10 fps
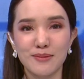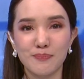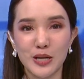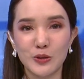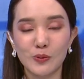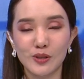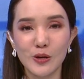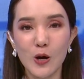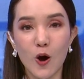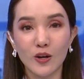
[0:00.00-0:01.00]
มาดู
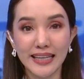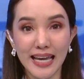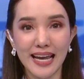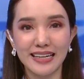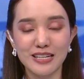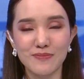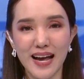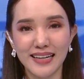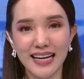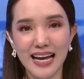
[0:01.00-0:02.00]
เรื่องของเกณฑ์กัน
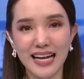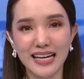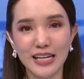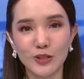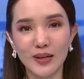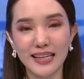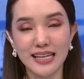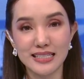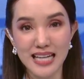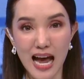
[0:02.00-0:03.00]
บ้างนะคะ ในธุร
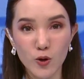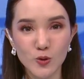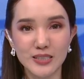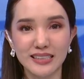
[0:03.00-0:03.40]
กิจเช่า